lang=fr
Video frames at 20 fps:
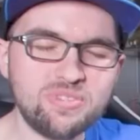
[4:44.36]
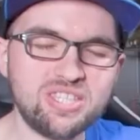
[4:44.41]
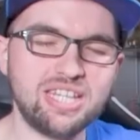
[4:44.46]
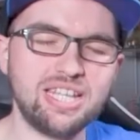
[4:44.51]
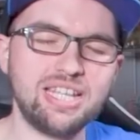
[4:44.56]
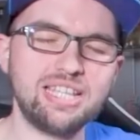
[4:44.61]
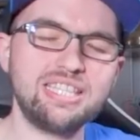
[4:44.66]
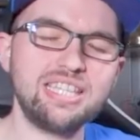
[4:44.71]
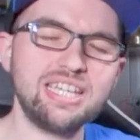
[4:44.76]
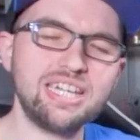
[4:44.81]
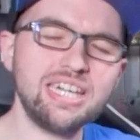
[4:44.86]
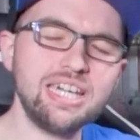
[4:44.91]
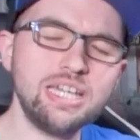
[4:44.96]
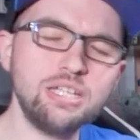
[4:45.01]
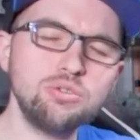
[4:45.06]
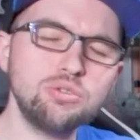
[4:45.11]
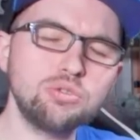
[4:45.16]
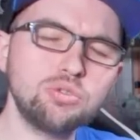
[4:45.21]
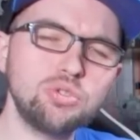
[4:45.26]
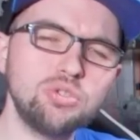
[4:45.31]
c'est l'intérêt
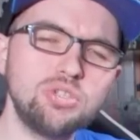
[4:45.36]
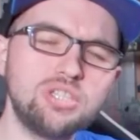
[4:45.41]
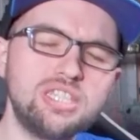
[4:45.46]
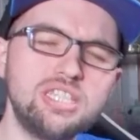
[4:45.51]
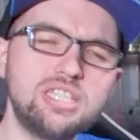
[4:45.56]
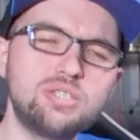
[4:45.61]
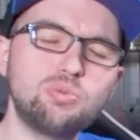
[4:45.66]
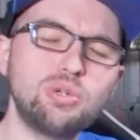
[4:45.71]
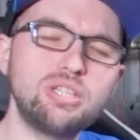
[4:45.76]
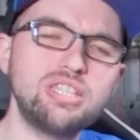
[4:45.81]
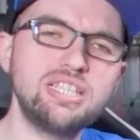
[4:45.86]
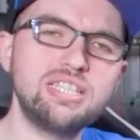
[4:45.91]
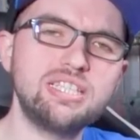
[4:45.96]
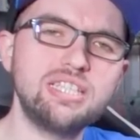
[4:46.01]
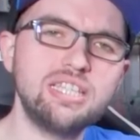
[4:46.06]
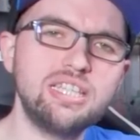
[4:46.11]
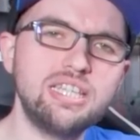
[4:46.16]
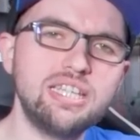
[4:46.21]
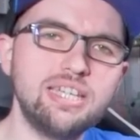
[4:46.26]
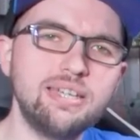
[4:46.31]
du truc qu'il soit
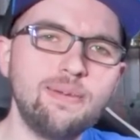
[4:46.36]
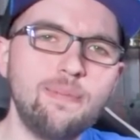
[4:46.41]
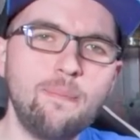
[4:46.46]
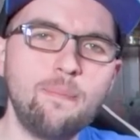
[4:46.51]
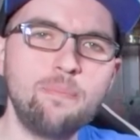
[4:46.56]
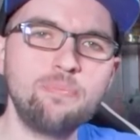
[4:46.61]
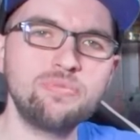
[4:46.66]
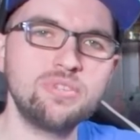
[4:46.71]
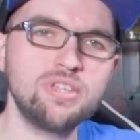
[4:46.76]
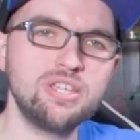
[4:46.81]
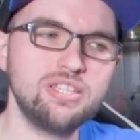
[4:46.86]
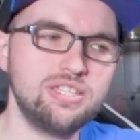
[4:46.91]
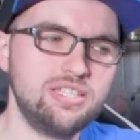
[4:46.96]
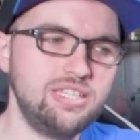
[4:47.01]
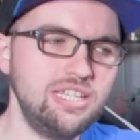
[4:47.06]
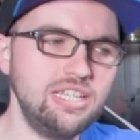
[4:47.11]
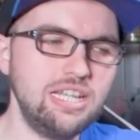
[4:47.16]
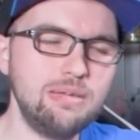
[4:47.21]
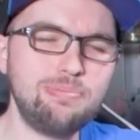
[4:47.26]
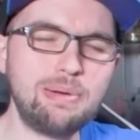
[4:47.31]
décédé.
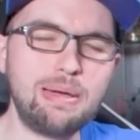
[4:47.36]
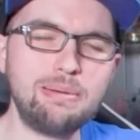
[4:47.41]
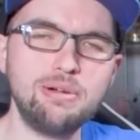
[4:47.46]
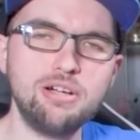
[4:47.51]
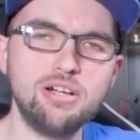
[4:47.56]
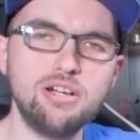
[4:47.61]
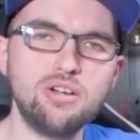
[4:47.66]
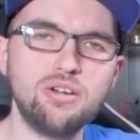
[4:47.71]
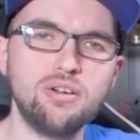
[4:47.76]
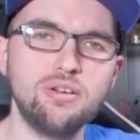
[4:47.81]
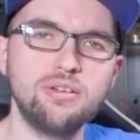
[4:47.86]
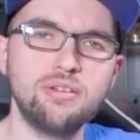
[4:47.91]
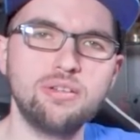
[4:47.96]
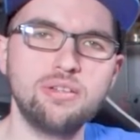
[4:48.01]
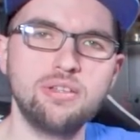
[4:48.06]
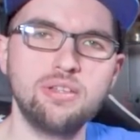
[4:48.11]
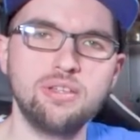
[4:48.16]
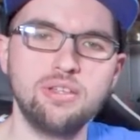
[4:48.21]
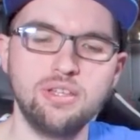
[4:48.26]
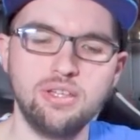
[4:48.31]
S'il est pas mort.
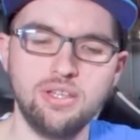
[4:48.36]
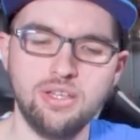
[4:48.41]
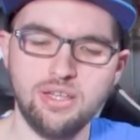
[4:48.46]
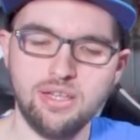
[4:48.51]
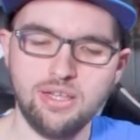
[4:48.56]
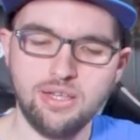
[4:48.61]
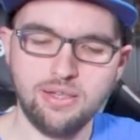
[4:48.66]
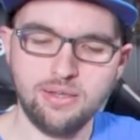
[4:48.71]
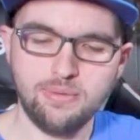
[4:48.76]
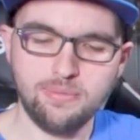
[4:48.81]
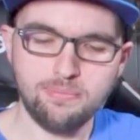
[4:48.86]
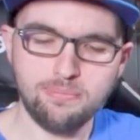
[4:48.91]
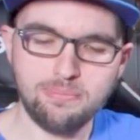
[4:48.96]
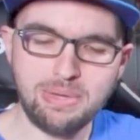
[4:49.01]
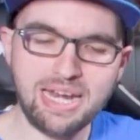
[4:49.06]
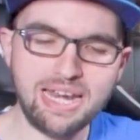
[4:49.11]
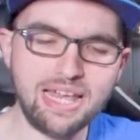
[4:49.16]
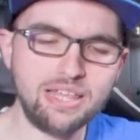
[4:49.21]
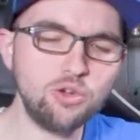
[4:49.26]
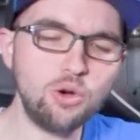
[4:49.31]

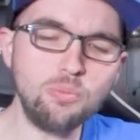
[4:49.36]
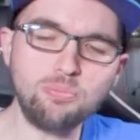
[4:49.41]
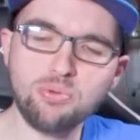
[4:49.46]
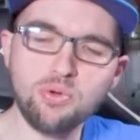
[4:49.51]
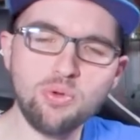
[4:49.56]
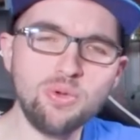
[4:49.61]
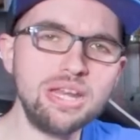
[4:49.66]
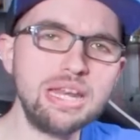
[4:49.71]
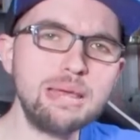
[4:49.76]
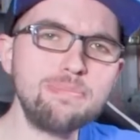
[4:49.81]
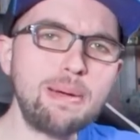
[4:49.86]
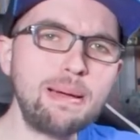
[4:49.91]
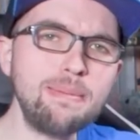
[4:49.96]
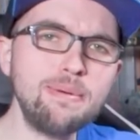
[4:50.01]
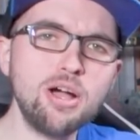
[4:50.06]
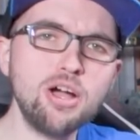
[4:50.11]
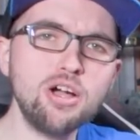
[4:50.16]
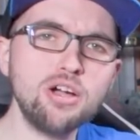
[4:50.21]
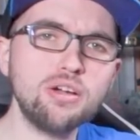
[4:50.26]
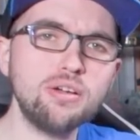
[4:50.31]
Ben là non plus, il est pas
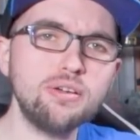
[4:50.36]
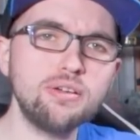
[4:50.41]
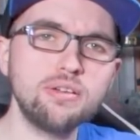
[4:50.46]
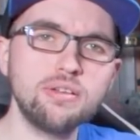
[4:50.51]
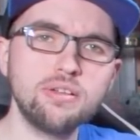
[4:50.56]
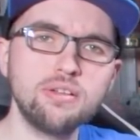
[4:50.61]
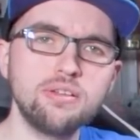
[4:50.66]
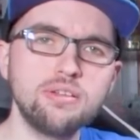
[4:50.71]
mort